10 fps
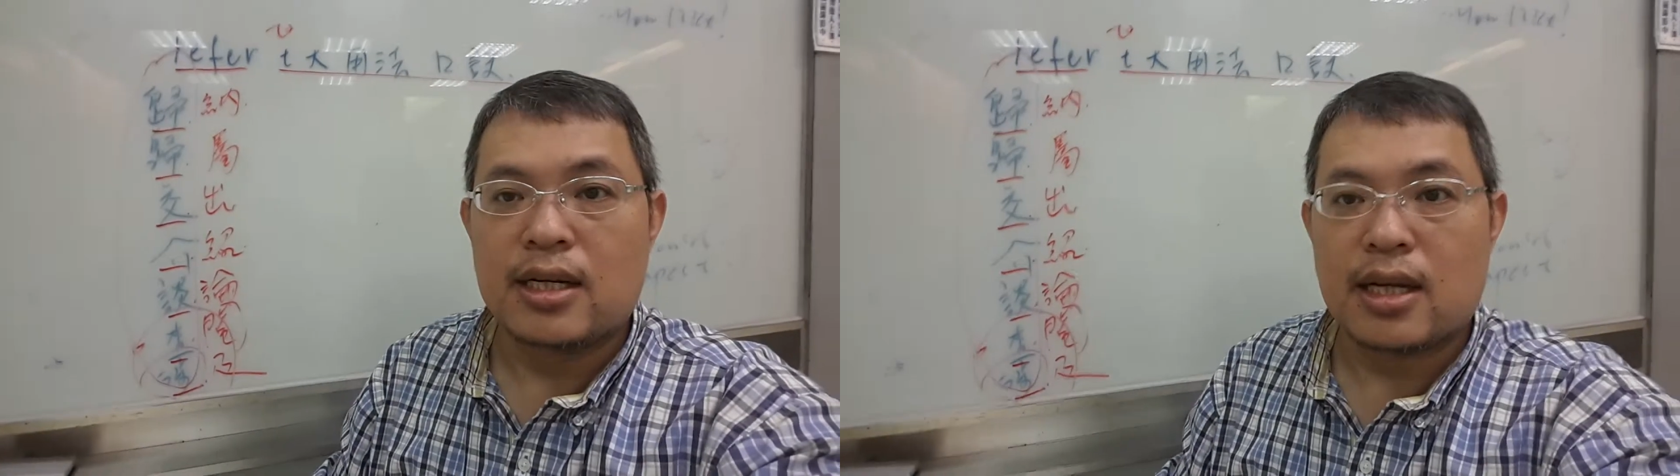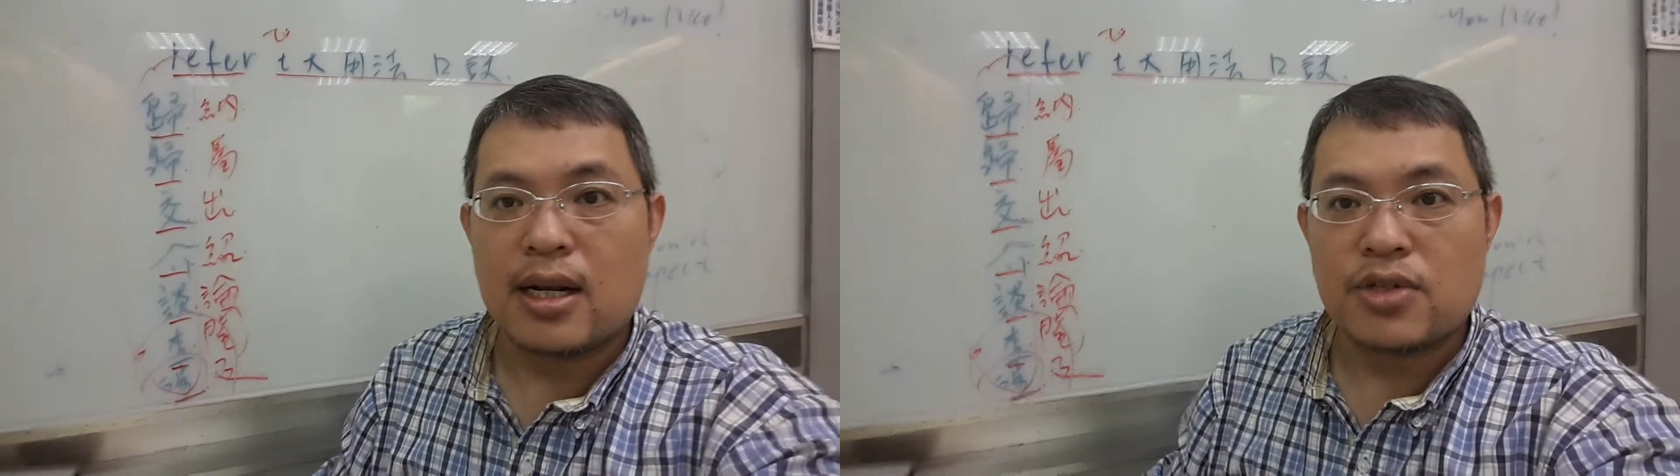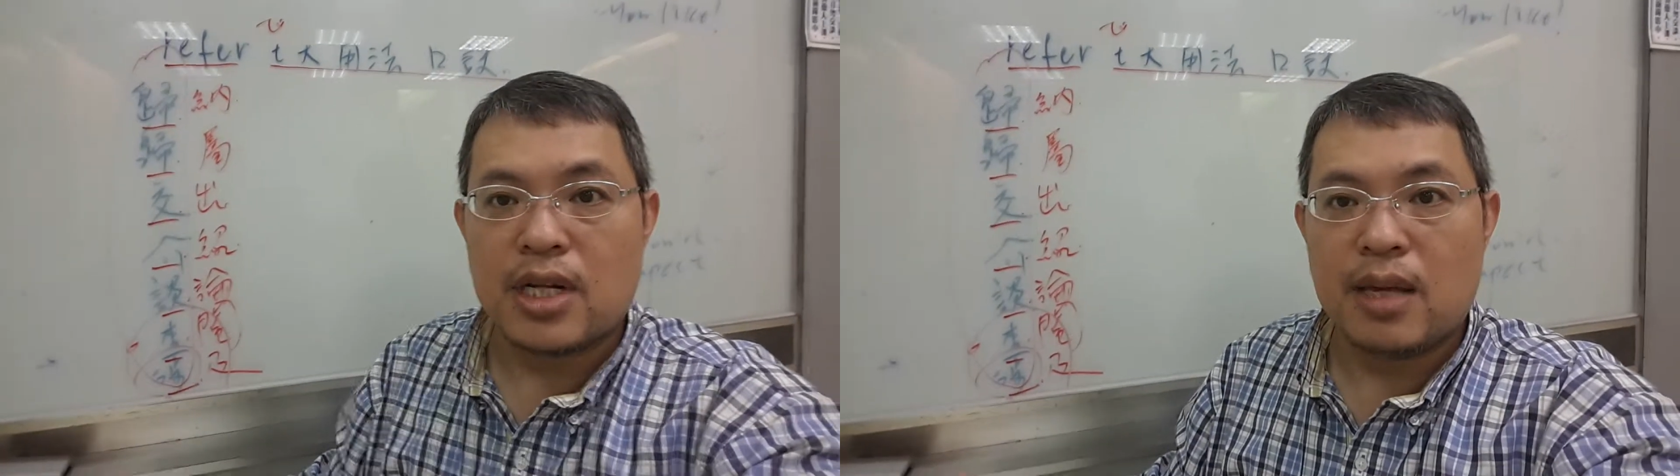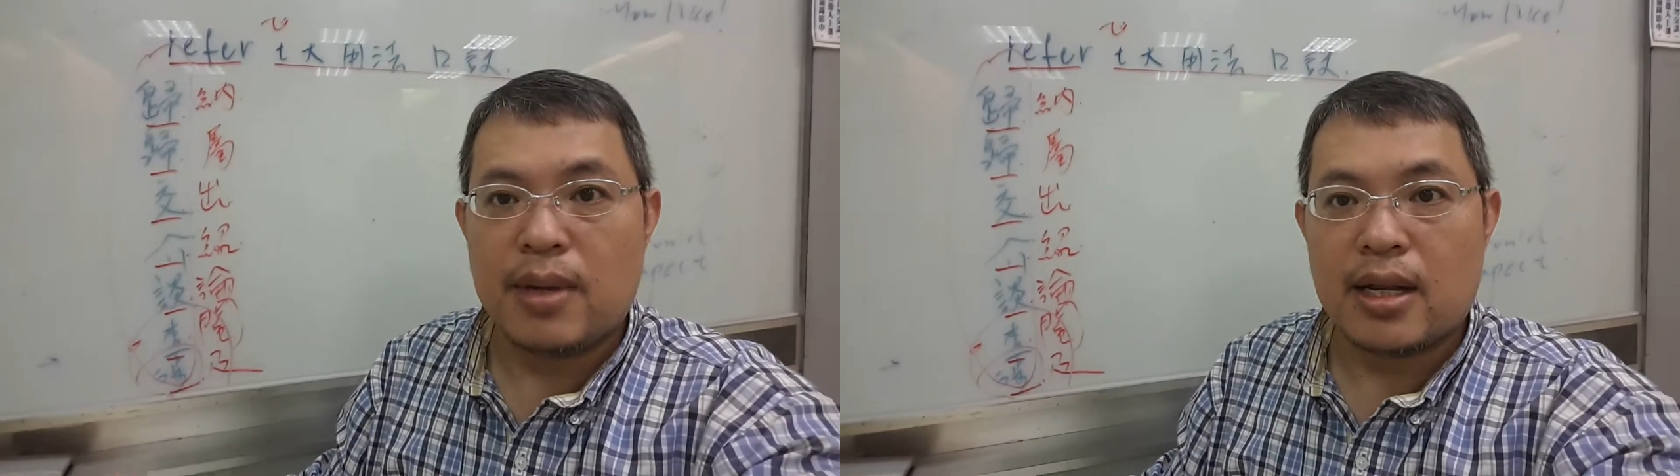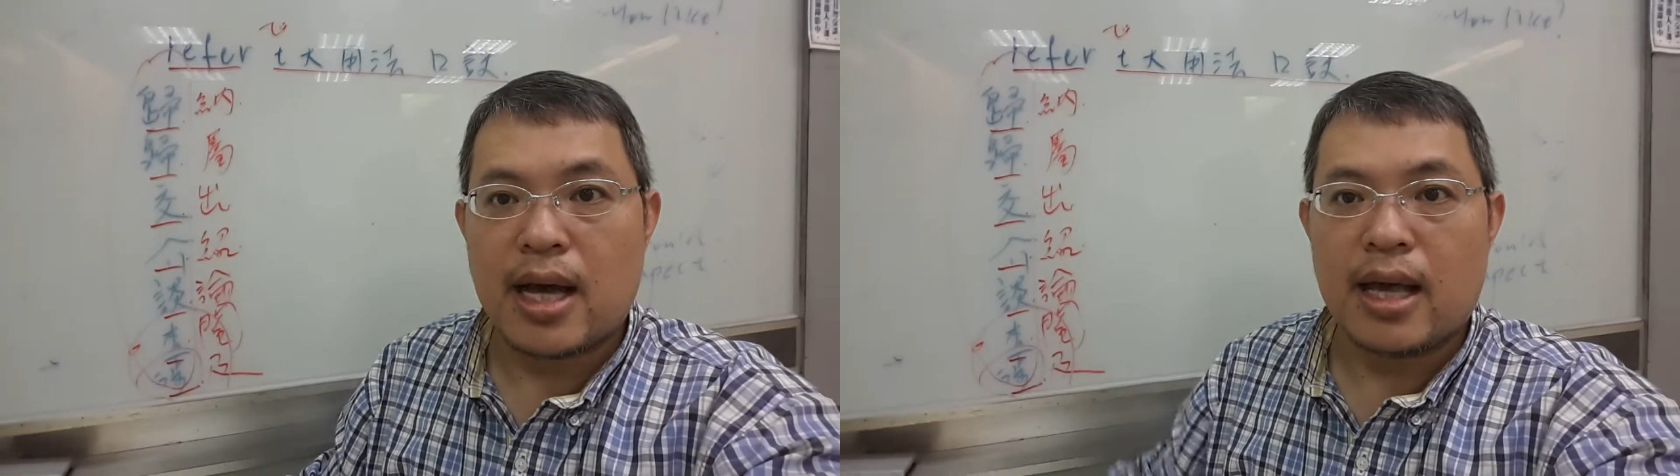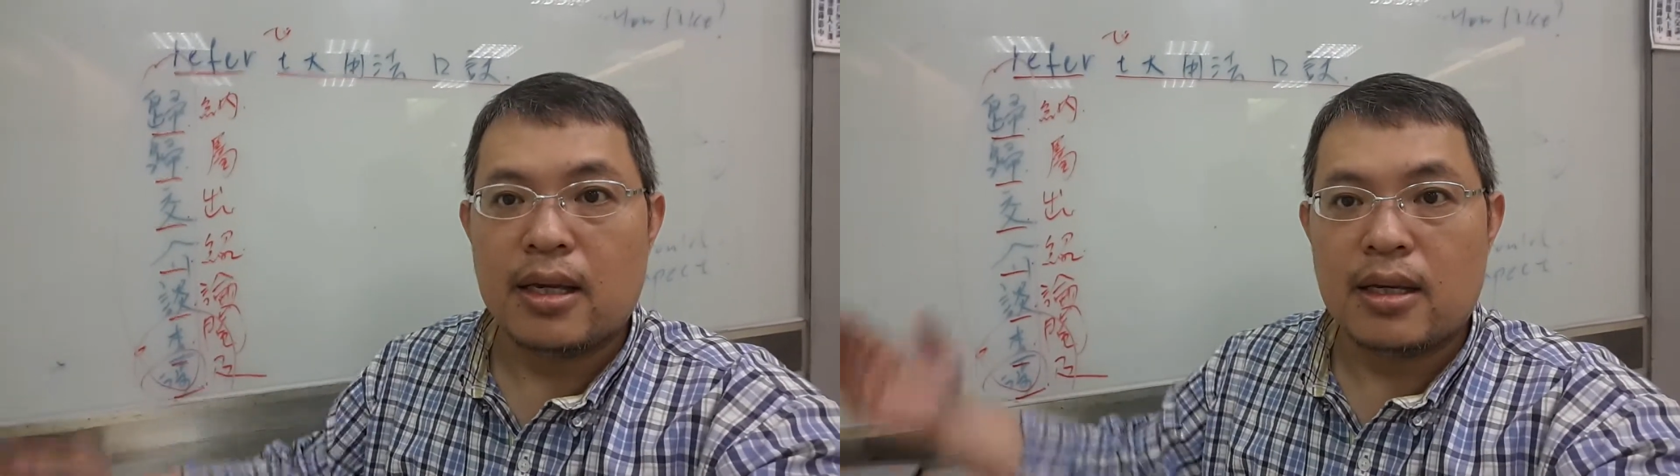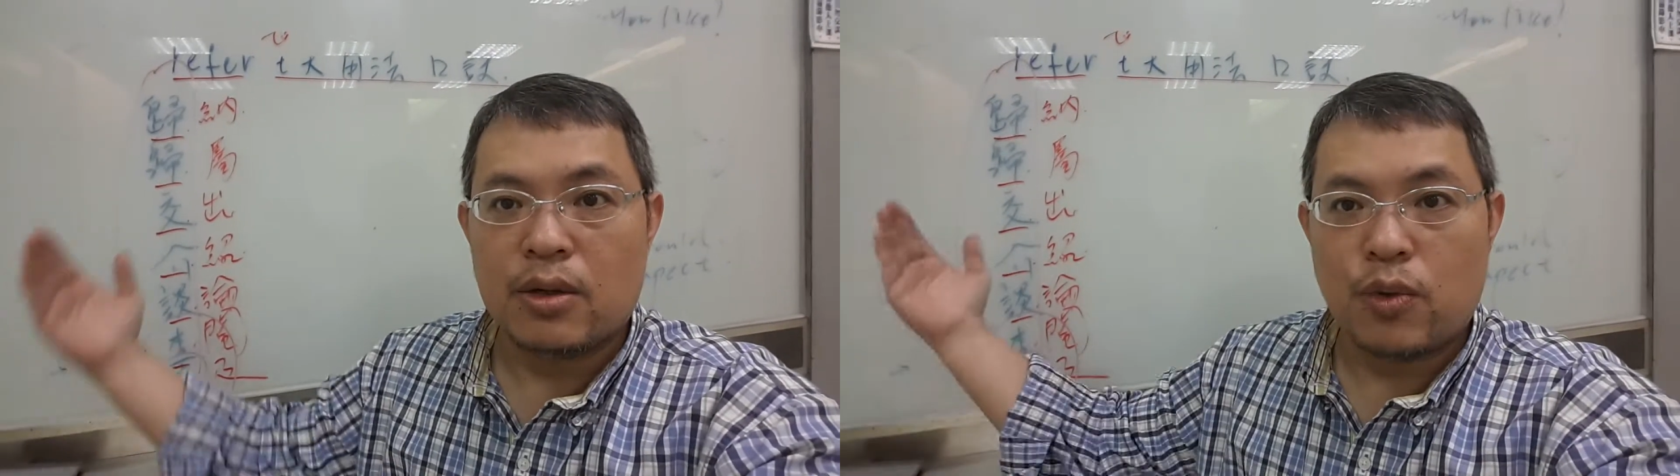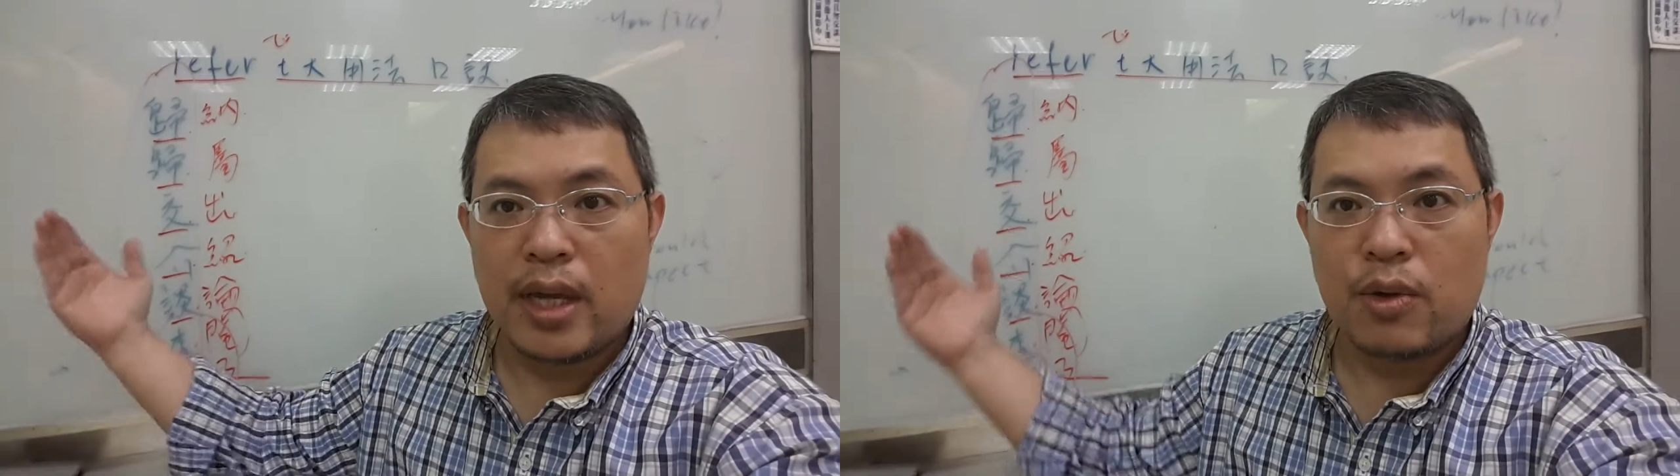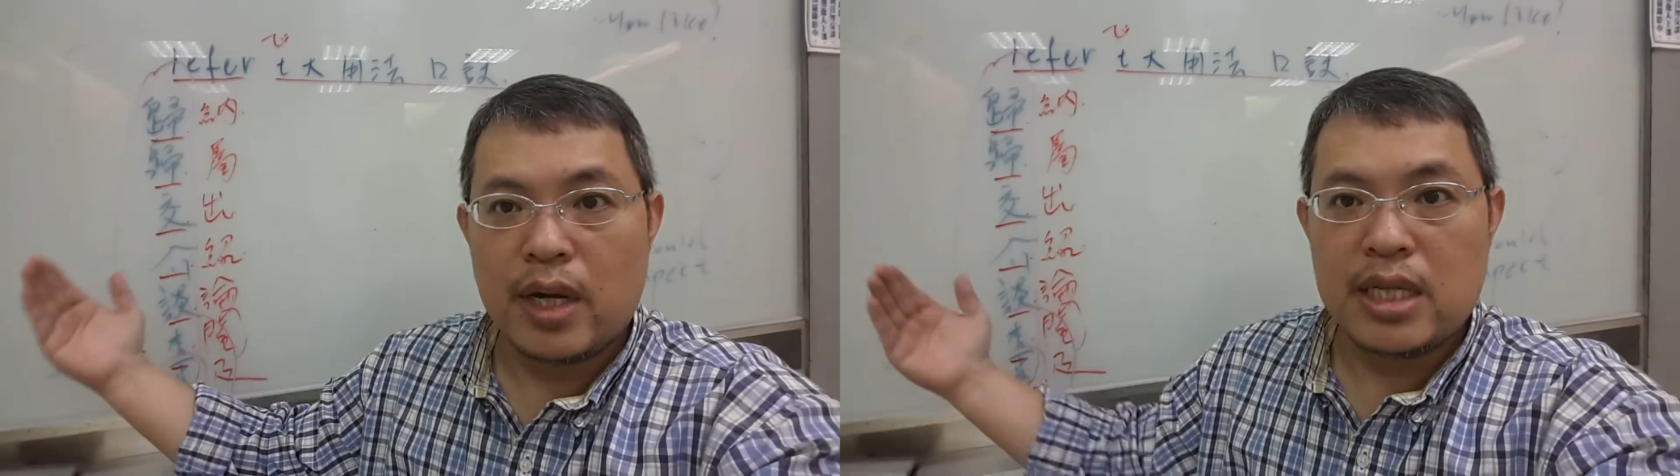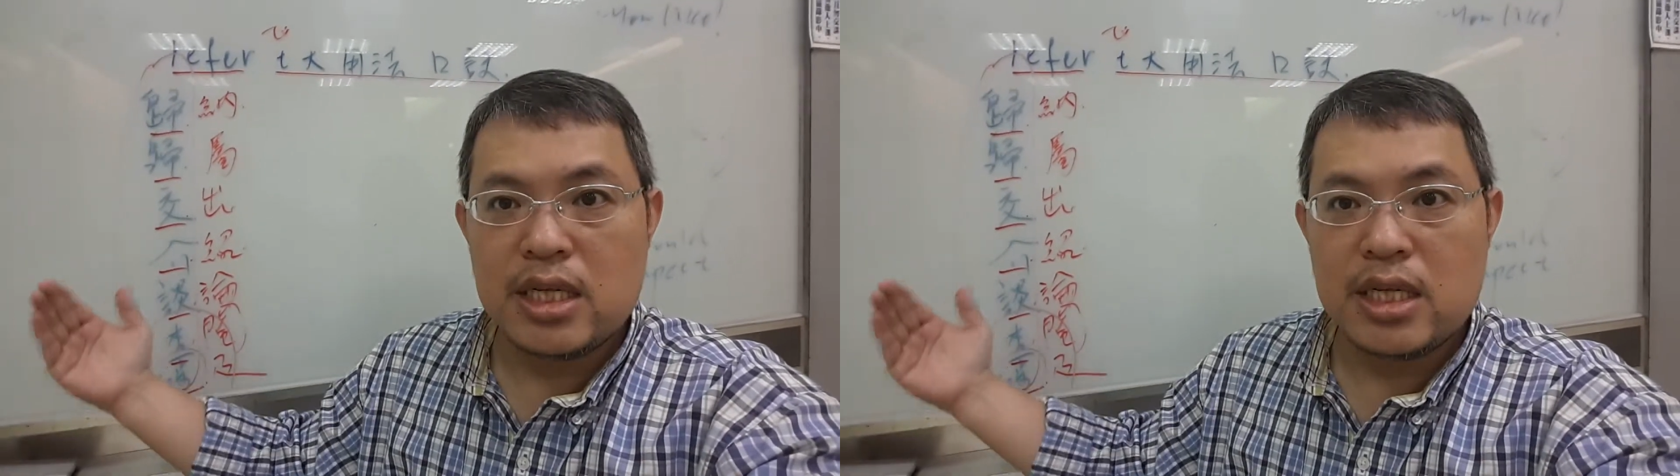跟老师念一遍来：归归